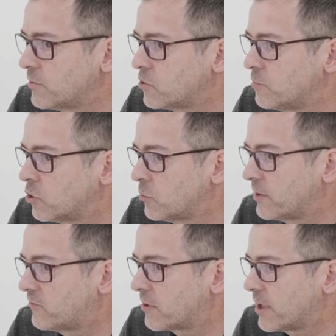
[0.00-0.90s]
pues un poco me
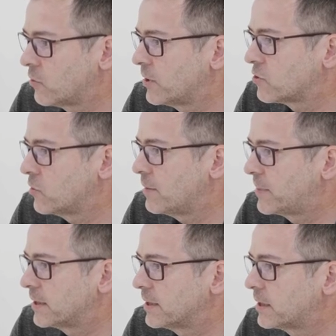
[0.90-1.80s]
ha forzado eso, a
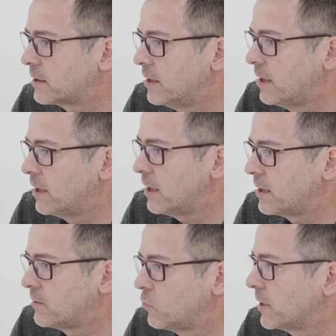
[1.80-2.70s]
aprender
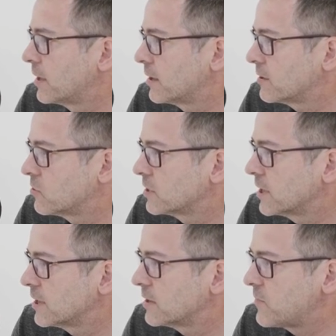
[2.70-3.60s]
a divulgar las
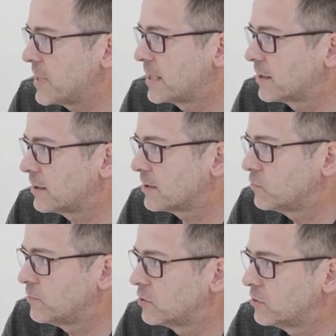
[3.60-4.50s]
cosas, a explicarlas
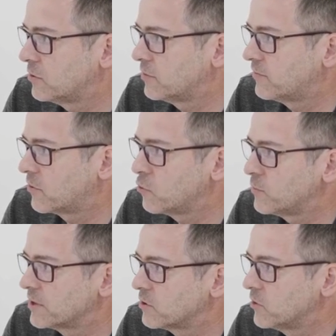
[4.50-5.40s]
un poco for
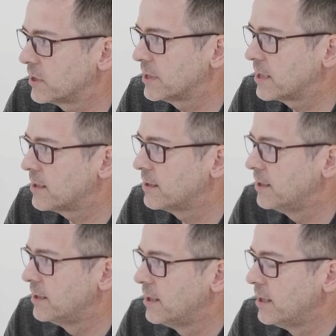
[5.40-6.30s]
dummies, como quien dice.
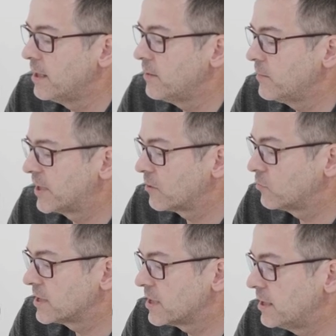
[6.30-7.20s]
Eh, para
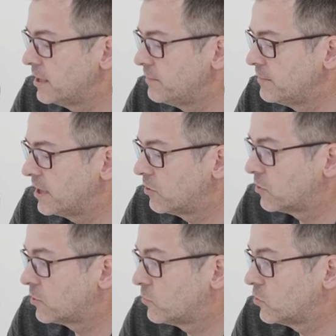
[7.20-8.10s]
Dummies. Y,
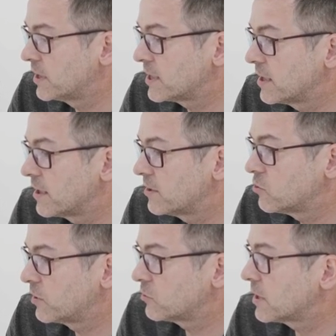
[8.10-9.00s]
luego, como la enseñanza de
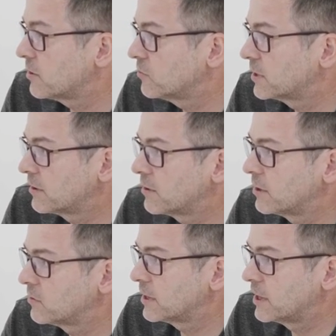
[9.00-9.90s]
eso me gusta, he encontrado ahí
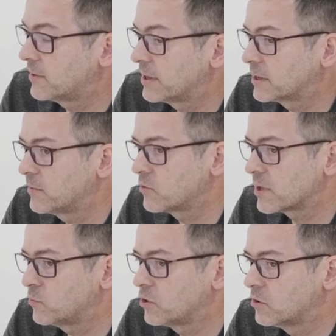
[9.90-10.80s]
una cosa que la verdad es que me
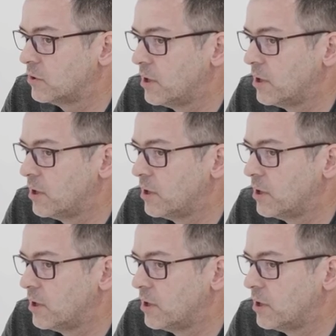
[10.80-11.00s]
gusta mucho.